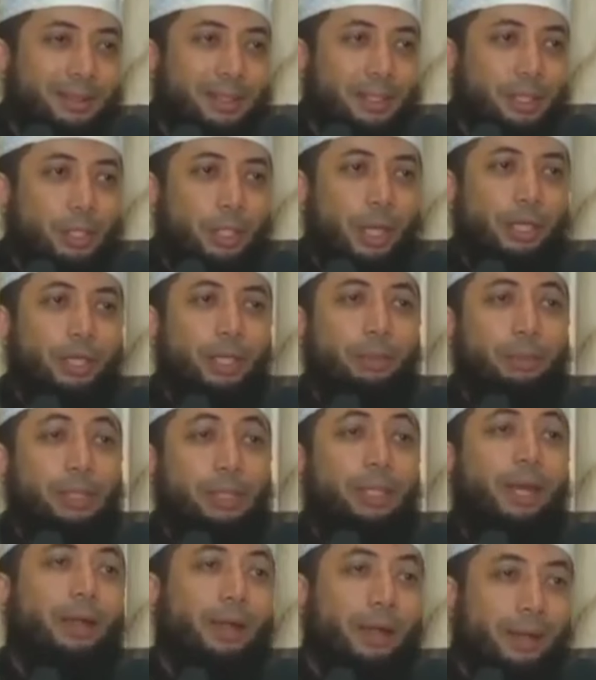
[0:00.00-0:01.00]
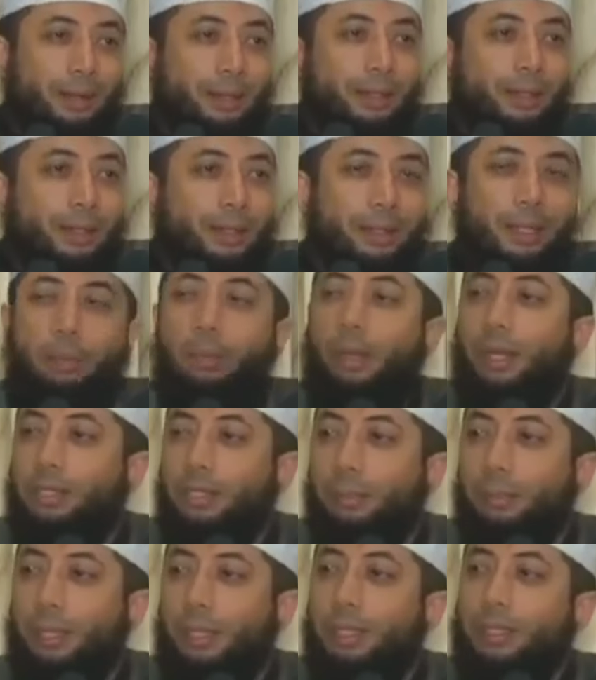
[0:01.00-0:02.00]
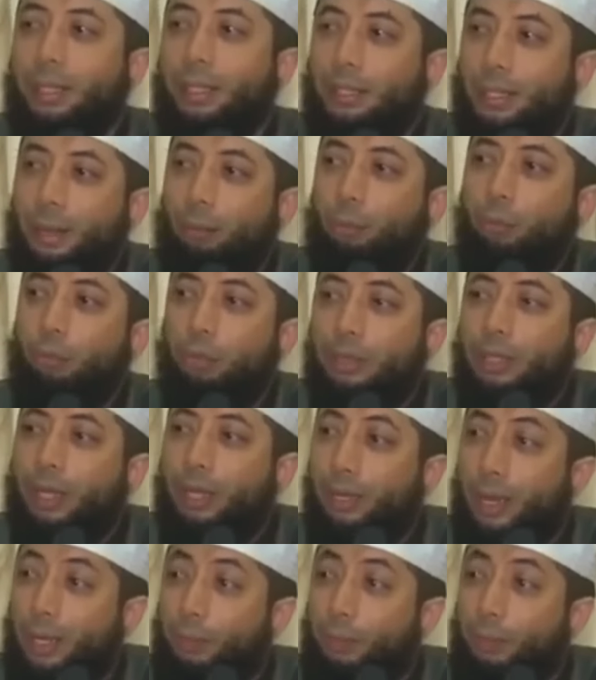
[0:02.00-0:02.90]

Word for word: Syekhnya bicara. Dia bilang sebenarnya saya tidak butuh dengar